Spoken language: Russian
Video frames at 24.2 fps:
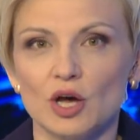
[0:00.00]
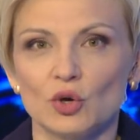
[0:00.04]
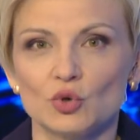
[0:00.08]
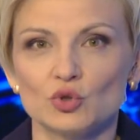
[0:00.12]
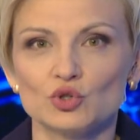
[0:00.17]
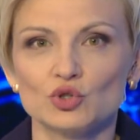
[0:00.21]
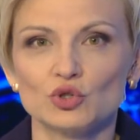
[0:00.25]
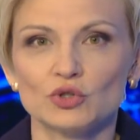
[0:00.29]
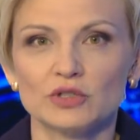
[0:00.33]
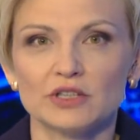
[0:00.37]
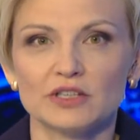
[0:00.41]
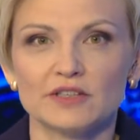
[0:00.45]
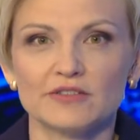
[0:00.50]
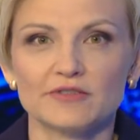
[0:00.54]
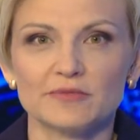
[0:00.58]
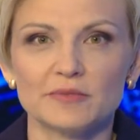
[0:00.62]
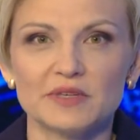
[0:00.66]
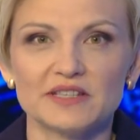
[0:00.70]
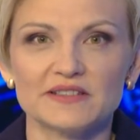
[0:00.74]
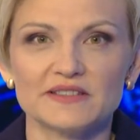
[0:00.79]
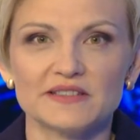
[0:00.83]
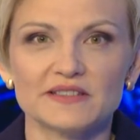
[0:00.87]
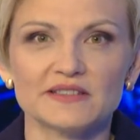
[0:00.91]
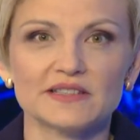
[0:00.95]
Ученые
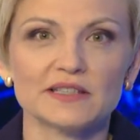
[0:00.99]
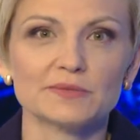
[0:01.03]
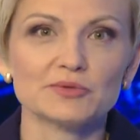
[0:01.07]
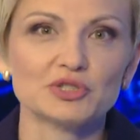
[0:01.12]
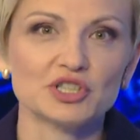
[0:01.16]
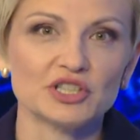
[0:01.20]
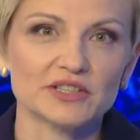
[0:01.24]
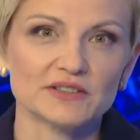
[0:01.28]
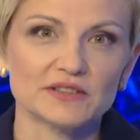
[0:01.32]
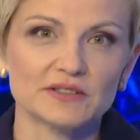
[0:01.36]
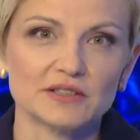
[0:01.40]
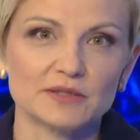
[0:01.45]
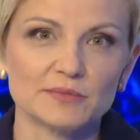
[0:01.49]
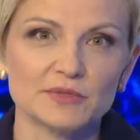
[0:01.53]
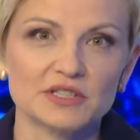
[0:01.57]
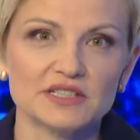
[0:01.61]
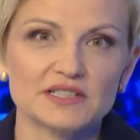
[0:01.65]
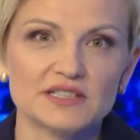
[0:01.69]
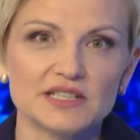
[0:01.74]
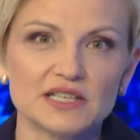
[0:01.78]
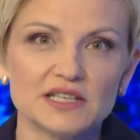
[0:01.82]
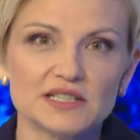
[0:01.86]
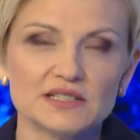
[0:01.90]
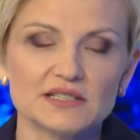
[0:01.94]
вместе с общественными
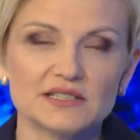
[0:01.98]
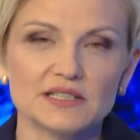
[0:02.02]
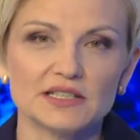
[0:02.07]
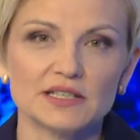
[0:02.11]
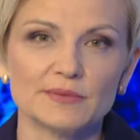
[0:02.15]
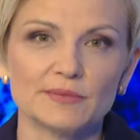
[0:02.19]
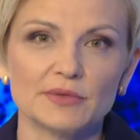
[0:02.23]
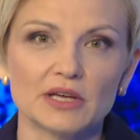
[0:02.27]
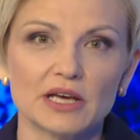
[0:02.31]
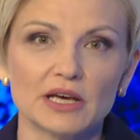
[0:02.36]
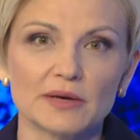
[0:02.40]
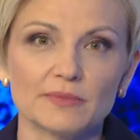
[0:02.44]
деятелями